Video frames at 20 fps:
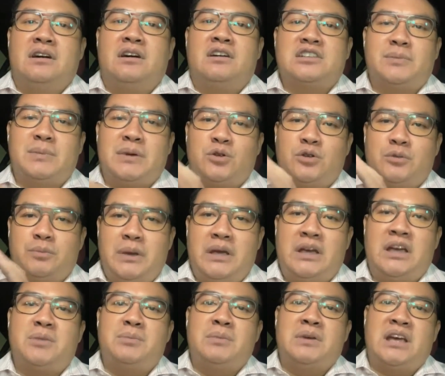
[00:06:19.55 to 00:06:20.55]
แล้วก็จะมีคุณ
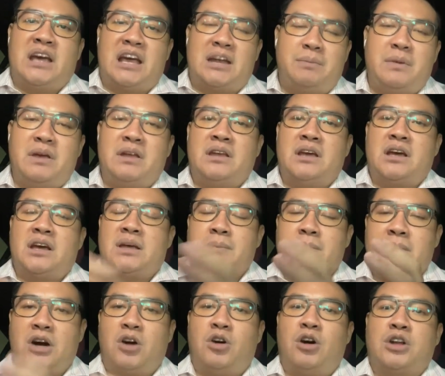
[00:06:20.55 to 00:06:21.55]
พีทมีแอดมินเนี่ย
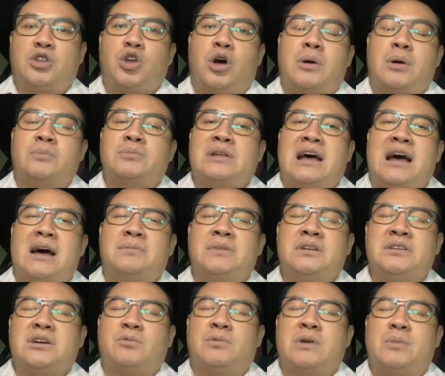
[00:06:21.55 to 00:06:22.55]
มาคอยตอบคำถา
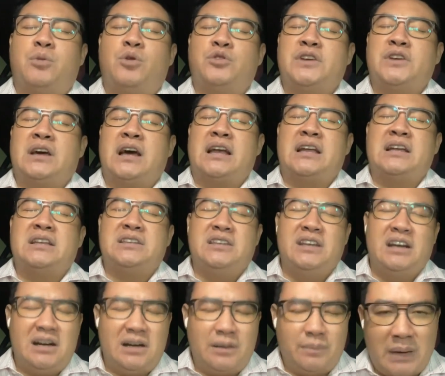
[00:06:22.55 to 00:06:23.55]
มเนื่องจากว่าผู้เสียหาย
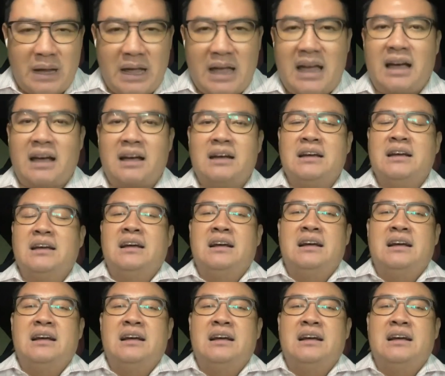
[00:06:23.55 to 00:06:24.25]
เยอะมาก